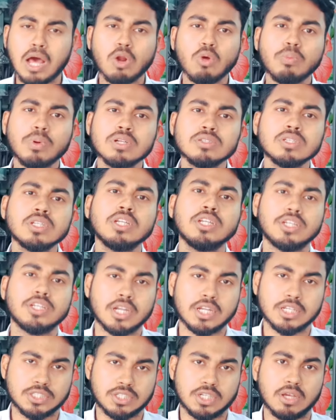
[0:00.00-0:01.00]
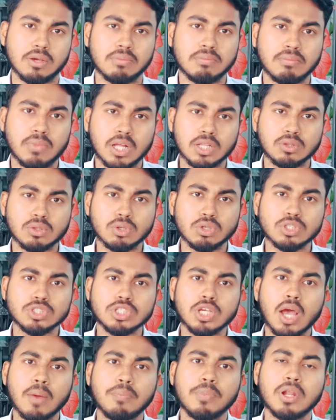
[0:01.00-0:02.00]
বারো পার্সেন্ট ইন্টারেস্টে মাত্র
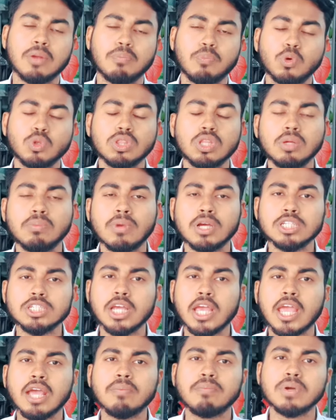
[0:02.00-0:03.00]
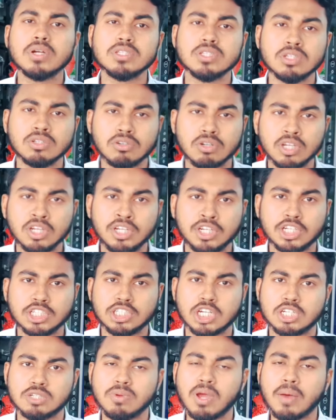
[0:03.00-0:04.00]
হচ্ছে আপনার প্রতি মাসে এক পার্সেন্ট করে
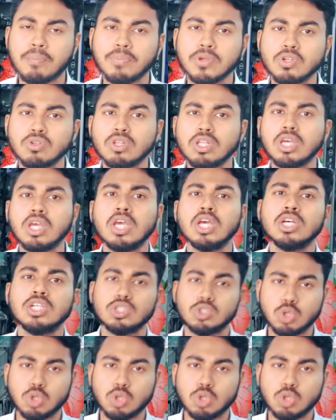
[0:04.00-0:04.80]
ইন্টারেস্ট আসবে আপনি যদি